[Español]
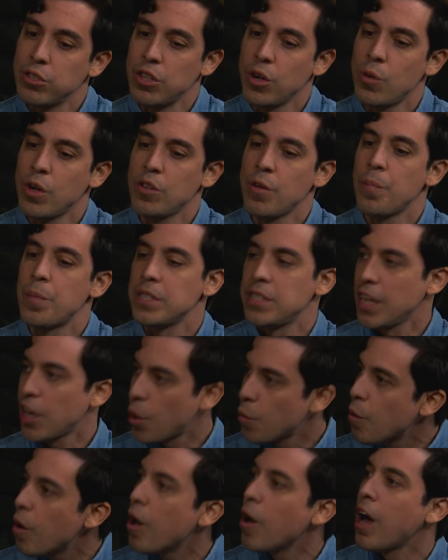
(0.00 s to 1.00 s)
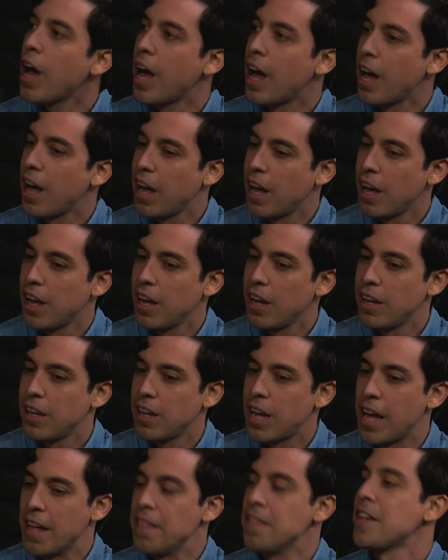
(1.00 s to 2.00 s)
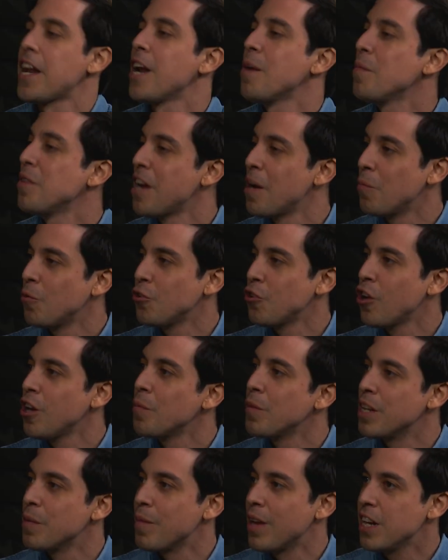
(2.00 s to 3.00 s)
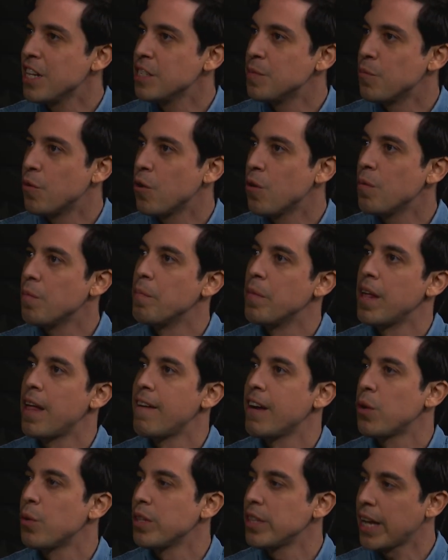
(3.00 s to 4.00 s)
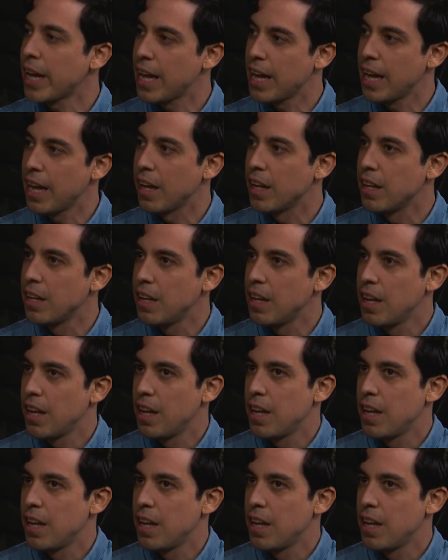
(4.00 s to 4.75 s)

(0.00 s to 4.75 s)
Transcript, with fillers: justo cuando empecé como a, a entrarme en el mundo del minimalismo, me daba cuenta que